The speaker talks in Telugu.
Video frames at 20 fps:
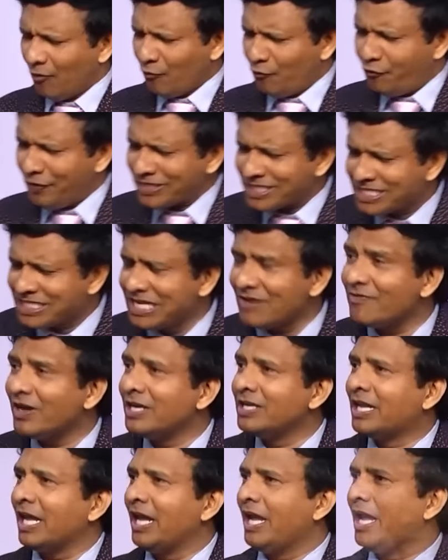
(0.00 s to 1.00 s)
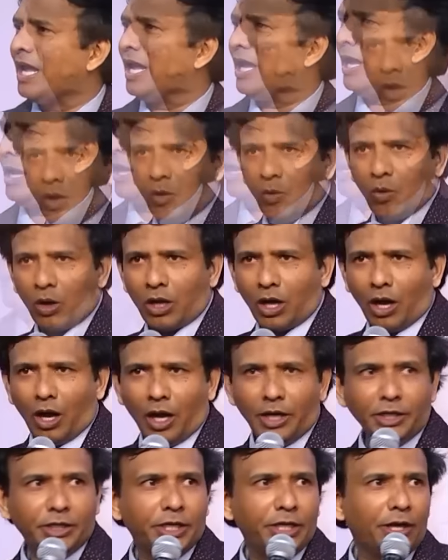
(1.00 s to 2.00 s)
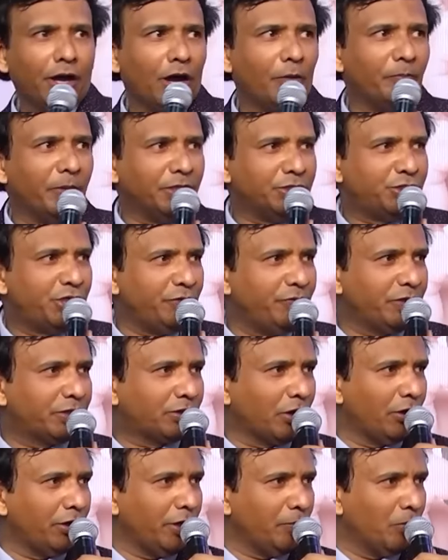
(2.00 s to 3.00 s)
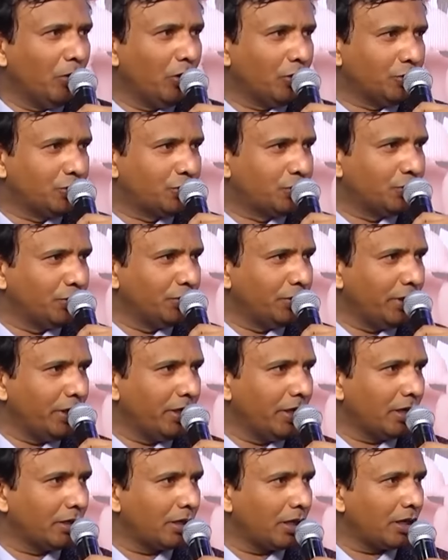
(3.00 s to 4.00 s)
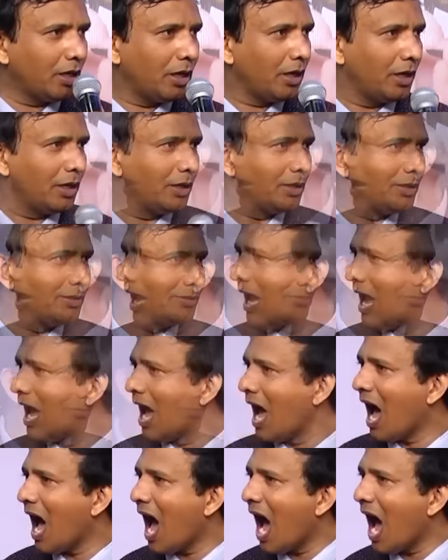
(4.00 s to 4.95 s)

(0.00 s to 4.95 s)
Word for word: విజ్డమ్ అంటే ఒక ఐడియా మీ జీవితాన్ని మారుస్తుంది అంటారు ఆ